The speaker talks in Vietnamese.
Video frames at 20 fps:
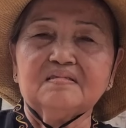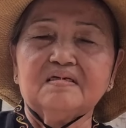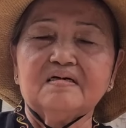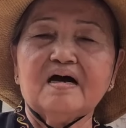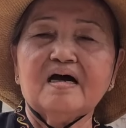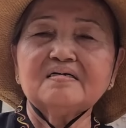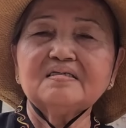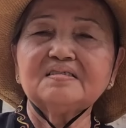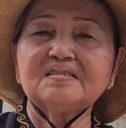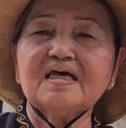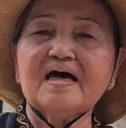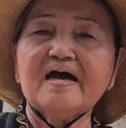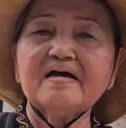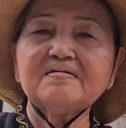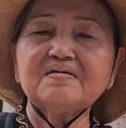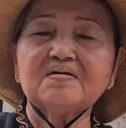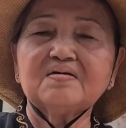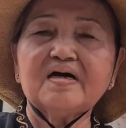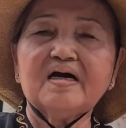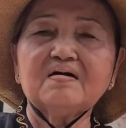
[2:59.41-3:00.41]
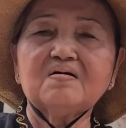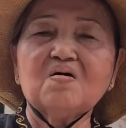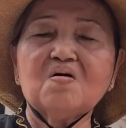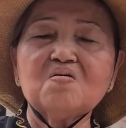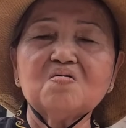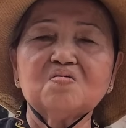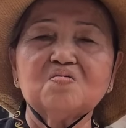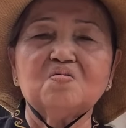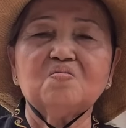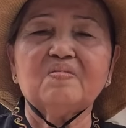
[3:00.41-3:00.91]
ăn xá cho các
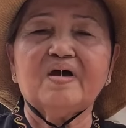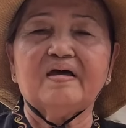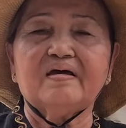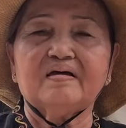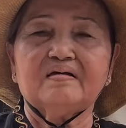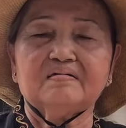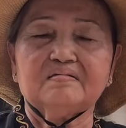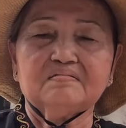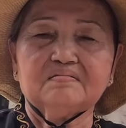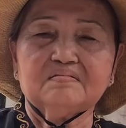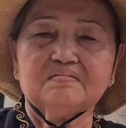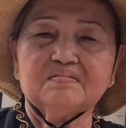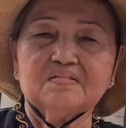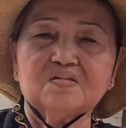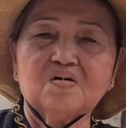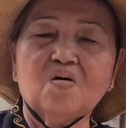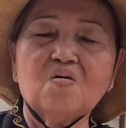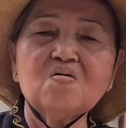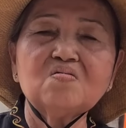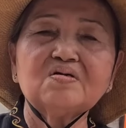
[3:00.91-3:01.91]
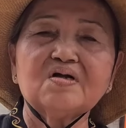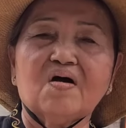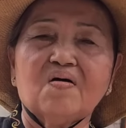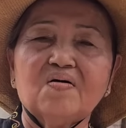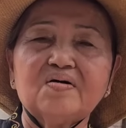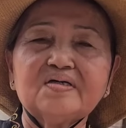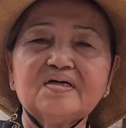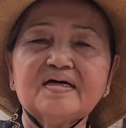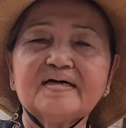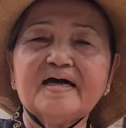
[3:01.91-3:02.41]
con của mẹ cứu
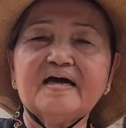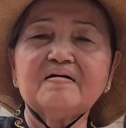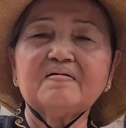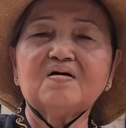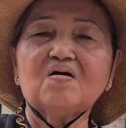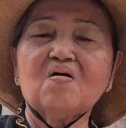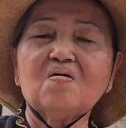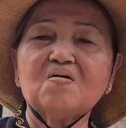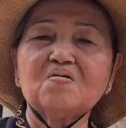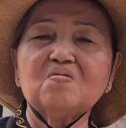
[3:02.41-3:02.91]
rỗi cho các con